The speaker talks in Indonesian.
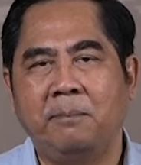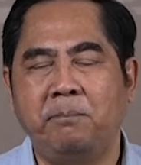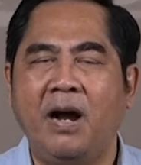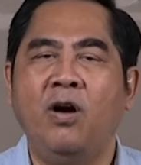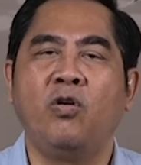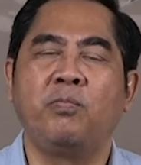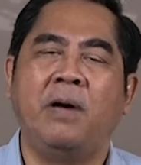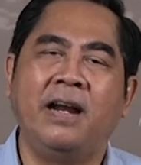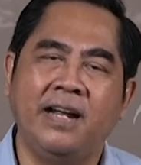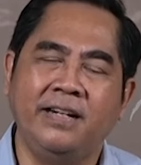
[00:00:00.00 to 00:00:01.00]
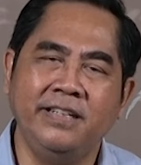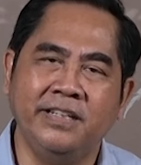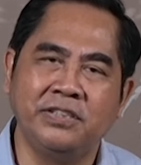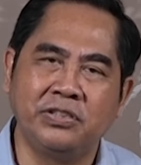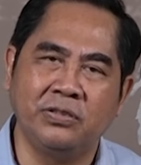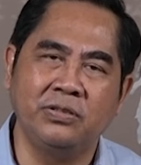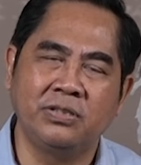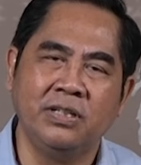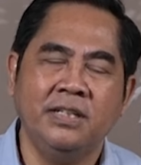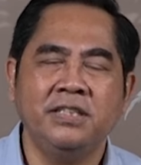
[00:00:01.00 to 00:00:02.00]
pengorbanan
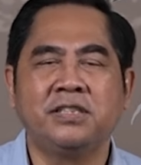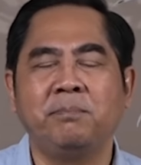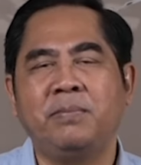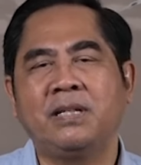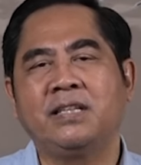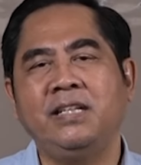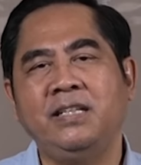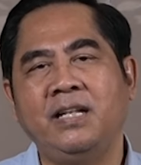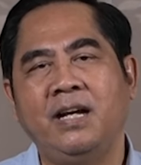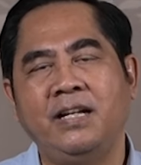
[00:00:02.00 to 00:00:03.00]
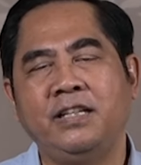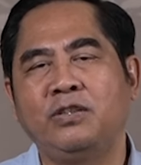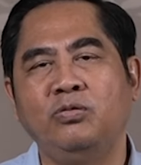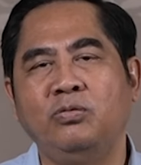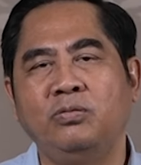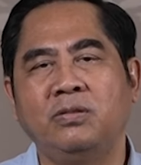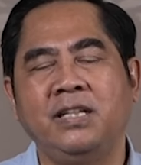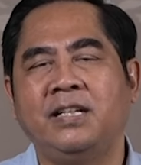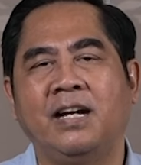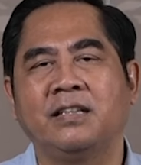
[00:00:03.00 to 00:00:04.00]
Yesus. Sepertinya itu
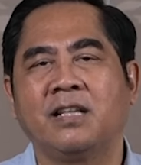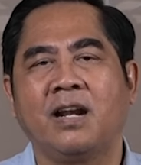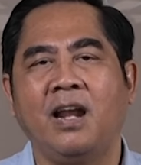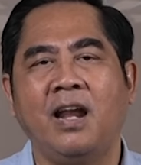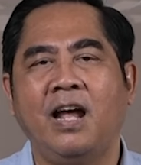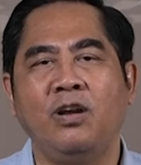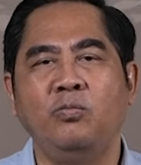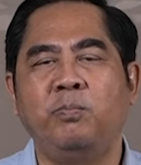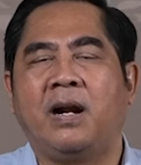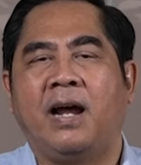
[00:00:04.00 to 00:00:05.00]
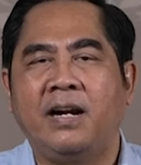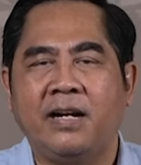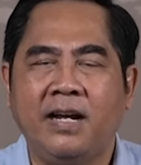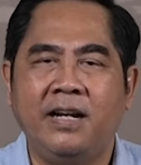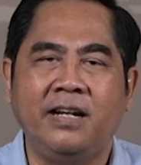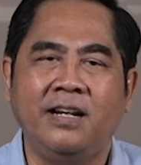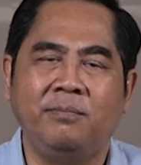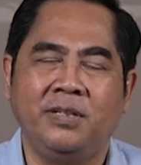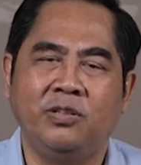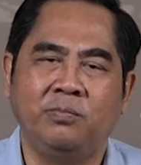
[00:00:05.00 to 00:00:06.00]
tidak terlalu berharga dalam
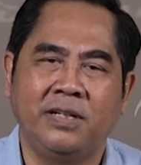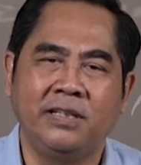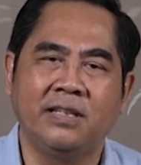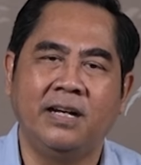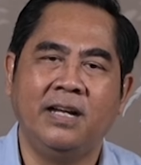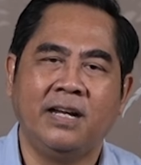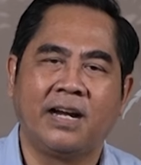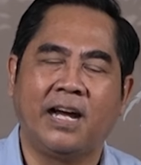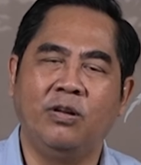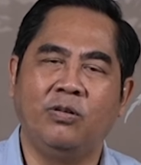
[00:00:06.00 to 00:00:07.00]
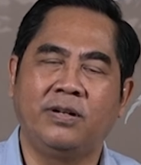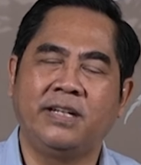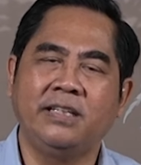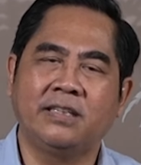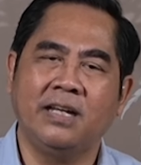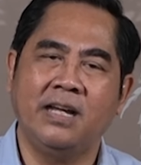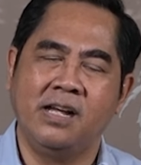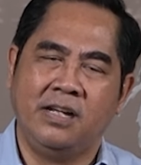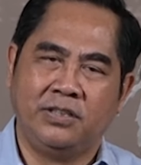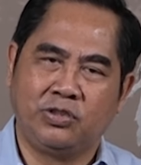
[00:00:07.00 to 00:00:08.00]
hidup kita. Kalau kita
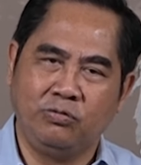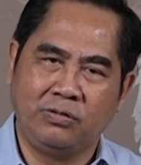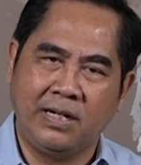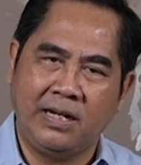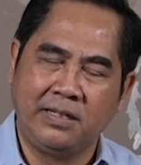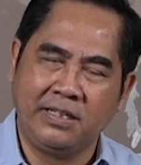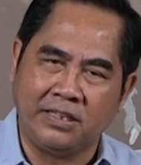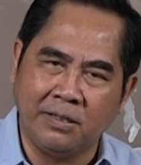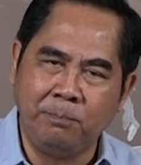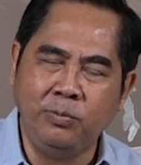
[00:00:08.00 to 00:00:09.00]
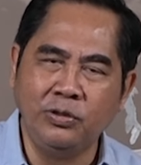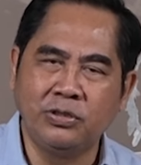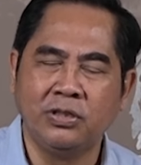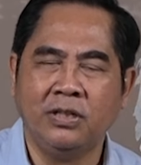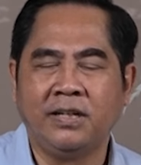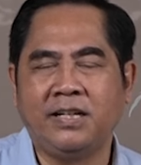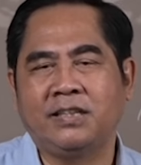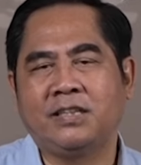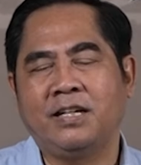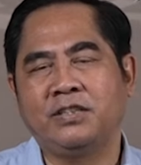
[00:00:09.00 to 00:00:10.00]
sudah ditebus,
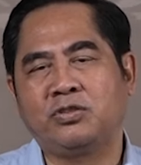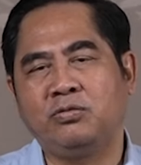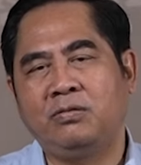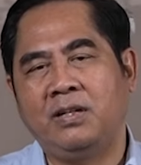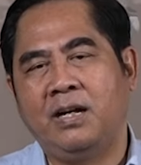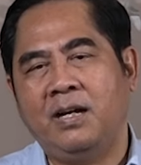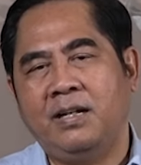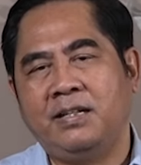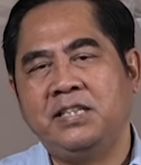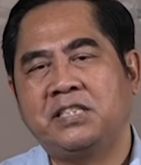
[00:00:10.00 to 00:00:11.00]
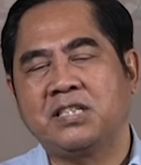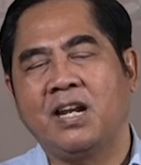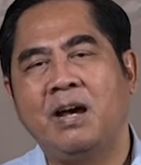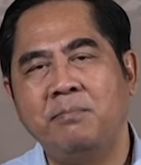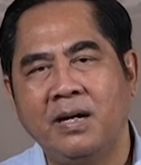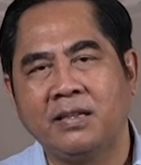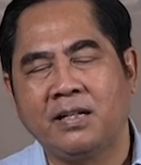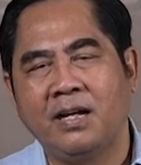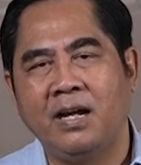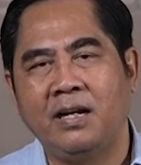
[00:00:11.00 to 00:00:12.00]
kita sudah
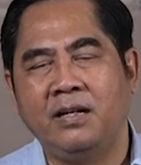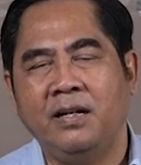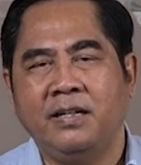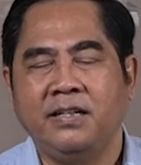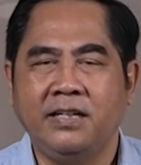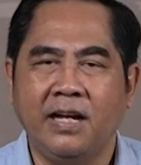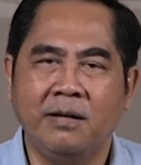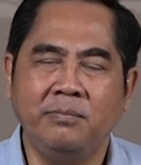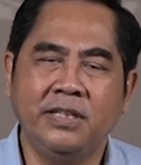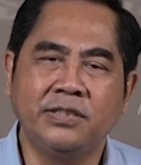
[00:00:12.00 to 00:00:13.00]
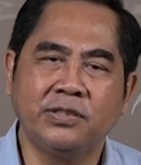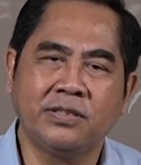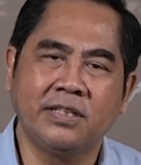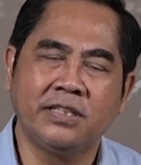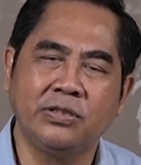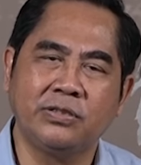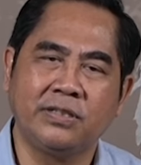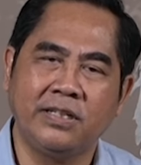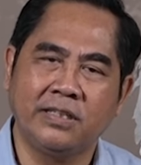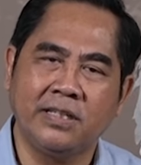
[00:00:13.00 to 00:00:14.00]
diselamatkan di dalam Yesus
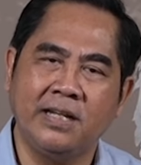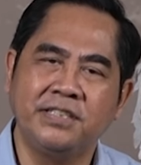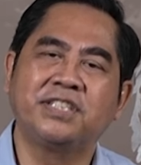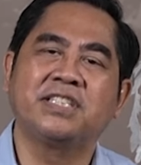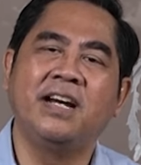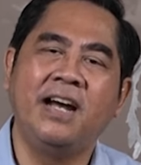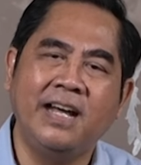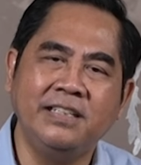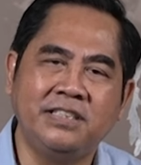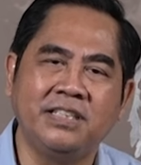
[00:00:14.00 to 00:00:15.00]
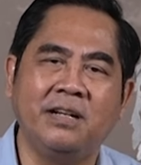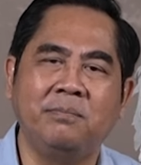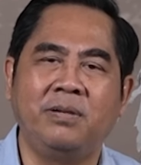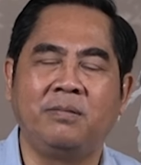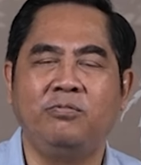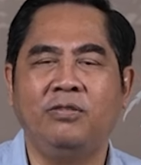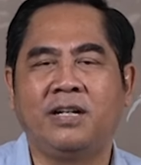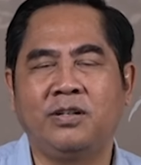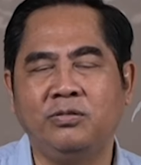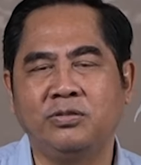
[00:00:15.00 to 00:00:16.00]
Kristus, kita sengaja
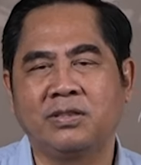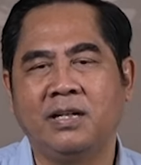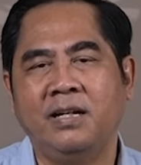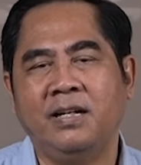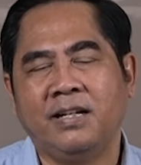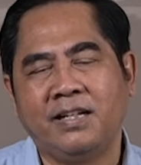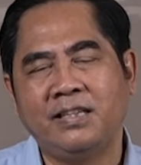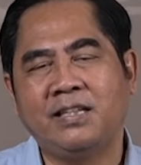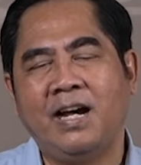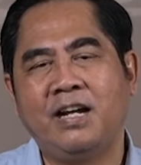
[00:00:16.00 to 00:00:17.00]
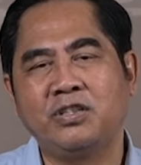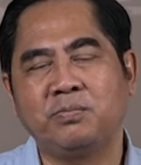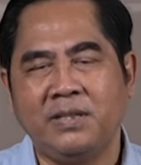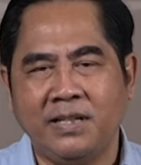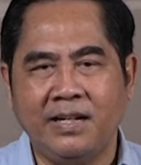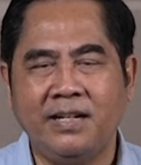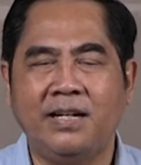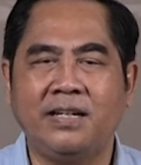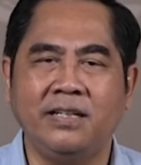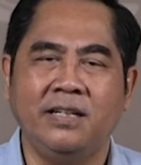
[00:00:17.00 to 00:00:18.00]
berbuat dosa. Kita harus
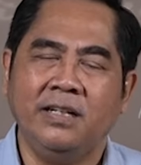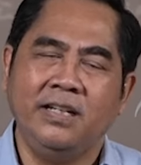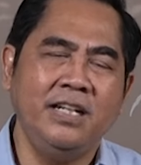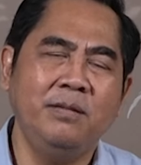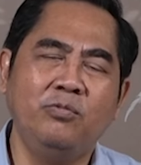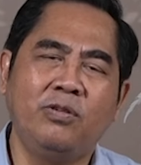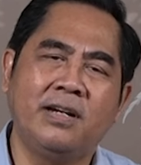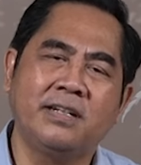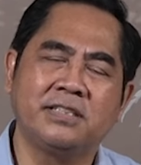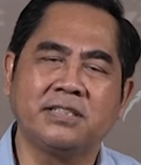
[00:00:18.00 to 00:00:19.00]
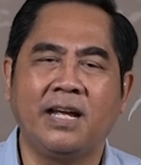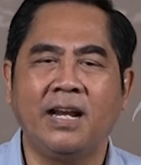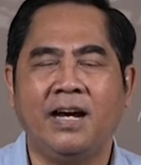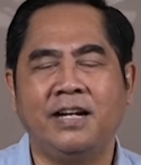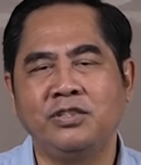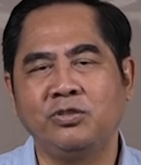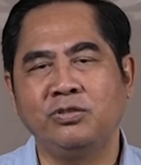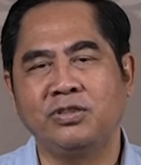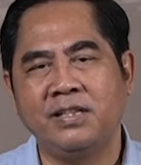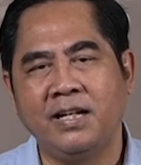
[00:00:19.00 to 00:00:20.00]
menyadari ini bukan kesalahan
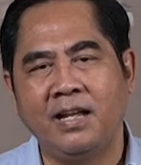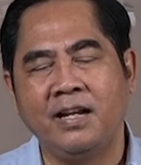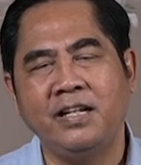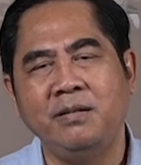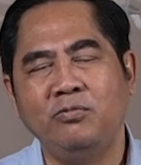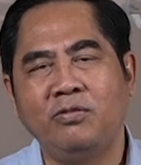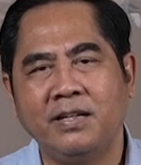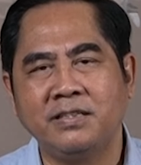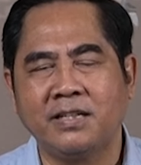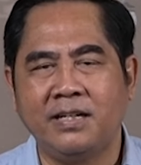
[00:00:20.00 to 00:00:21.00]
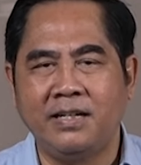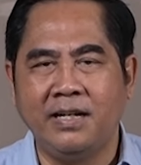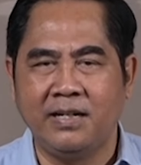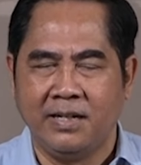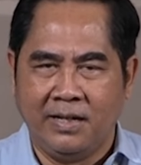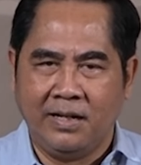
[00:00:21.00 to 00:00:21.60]
sosial, ini bukan sekedar